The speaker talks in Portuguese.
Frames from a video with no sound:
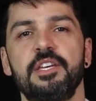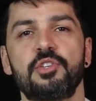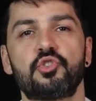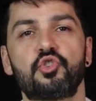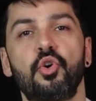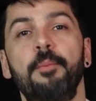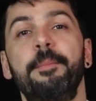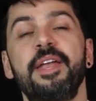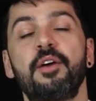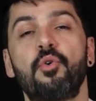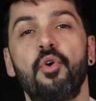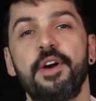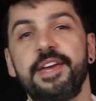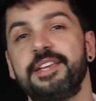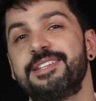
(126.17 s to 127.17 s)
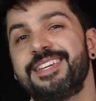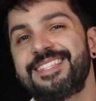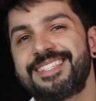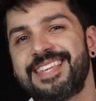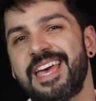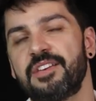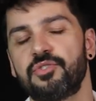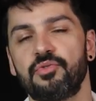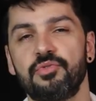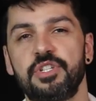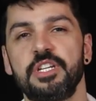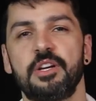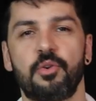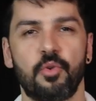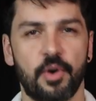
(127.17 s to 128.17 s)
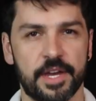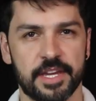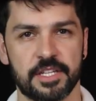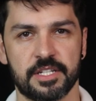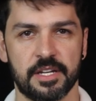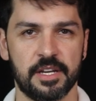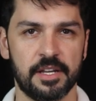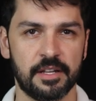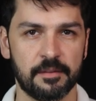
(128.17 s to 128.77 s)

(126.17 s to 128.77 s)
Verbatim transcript: sobrecorrente, excesso de corrente.